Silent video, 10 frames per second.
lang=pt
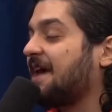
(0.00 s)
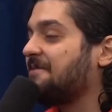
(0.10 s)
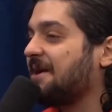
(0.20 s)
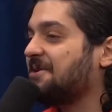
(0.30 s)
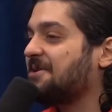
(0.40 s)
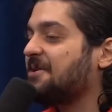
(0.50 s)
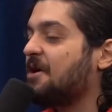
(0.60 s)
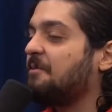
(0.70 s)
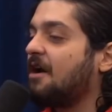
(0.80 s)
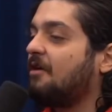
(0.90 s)
meio.
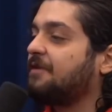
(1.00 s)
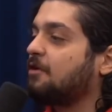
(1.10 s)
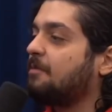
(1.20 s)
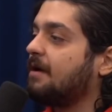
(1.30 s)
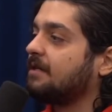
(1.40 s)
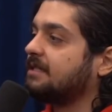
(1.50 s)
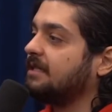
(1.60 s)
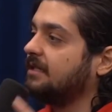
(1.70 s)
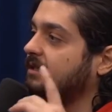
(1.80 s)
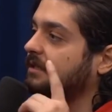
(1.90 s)
Eu, eu fico meio assim,
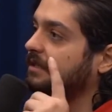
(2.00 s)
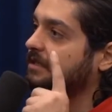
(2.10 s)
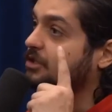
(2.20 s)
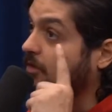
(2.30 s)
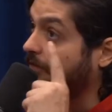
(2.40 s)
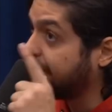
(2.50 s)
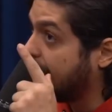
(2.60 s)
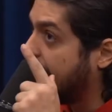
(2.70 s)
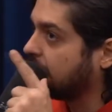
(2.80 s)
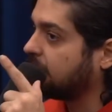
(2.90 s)

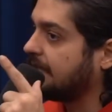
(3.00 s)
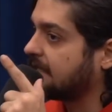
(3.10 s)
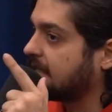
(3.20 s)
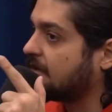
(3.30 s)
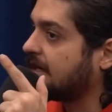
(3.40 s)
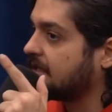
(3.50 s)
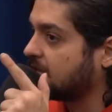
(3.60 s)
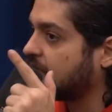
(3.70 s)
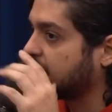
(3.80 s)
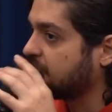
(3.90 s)
desconfiado dessas
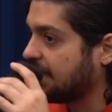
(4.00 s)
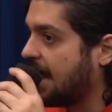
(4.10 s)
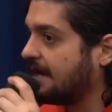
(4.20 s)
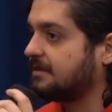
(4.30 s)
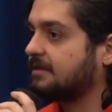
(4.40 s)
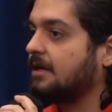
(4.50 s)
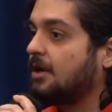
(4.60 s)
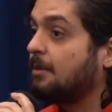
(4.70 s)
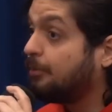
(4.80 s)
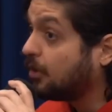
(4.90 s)
organizações mundiais.
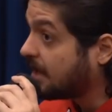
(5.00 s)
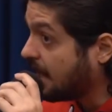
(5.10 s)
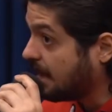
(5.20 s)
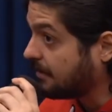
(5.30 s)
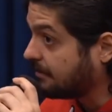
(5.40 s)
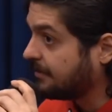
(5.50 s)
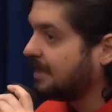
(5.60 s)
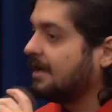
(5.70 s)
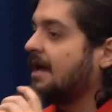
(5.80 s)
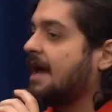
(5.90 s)
Por quê?
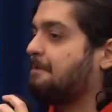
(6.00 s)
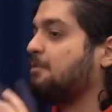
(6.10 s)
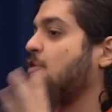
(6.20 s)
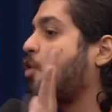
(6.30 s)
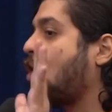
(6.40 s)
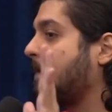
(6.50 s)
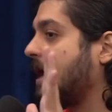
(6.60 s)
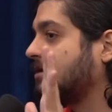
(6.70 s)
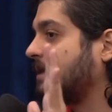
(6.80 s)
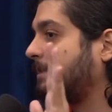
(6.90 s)
No
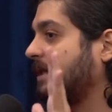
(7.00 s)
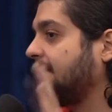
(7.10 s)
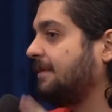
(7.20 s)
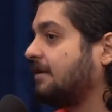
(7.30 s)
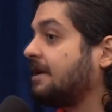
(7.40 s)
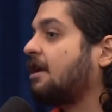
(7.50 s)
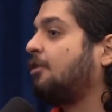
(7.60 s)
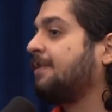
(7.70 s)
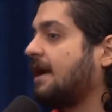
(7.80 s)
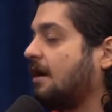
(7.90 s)
começo da pandemia, o que, que a
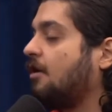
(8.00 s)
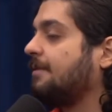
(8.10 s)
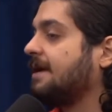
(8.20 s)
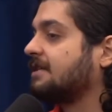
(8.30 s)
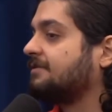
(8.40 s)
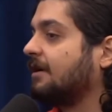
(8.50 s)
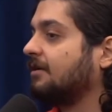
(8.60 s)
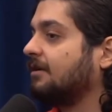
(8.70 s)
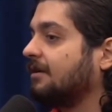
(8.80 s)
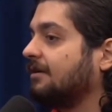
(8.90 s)
OMS mas, olha, falou? Outro, ó,